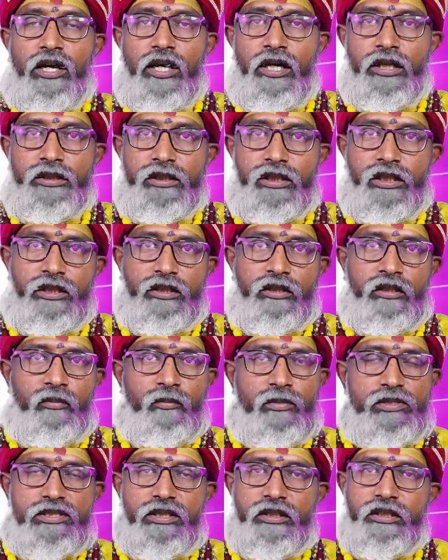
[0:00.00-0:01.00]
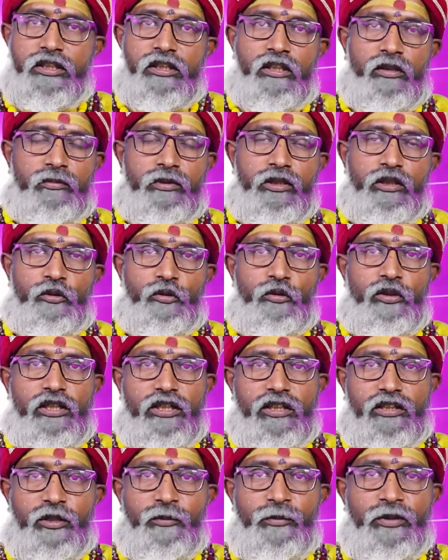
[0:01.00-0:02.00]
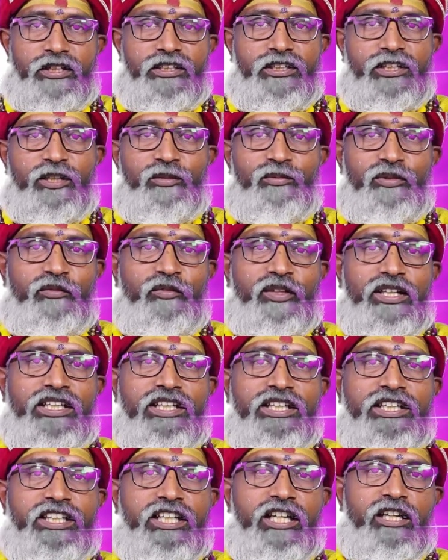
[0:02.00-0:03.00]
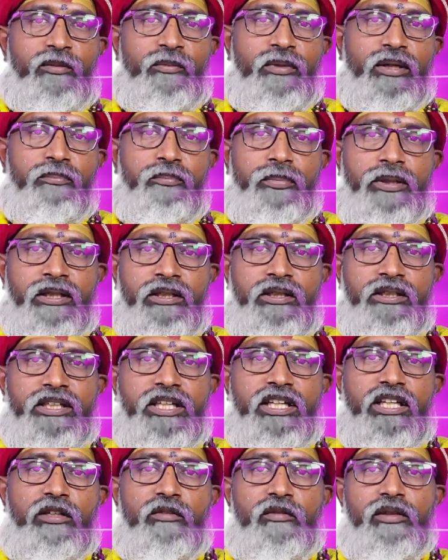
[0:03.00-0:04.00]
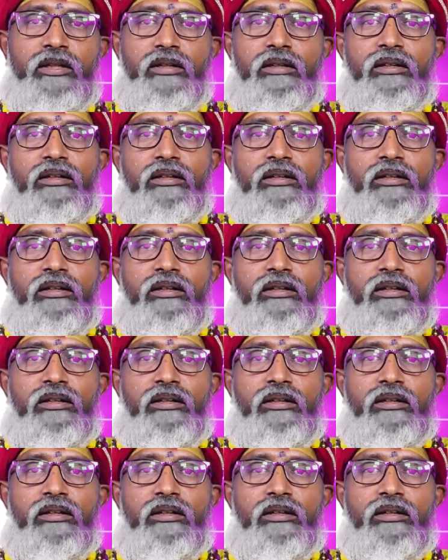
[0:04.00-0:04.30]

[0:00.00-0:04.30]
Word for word: ஆங்கில கிழமை சனிக்கிழமையாக இருக்கும் ஆனால் தமிழ்கிழமை வெள்ளிக்கிழமை பின் இரவு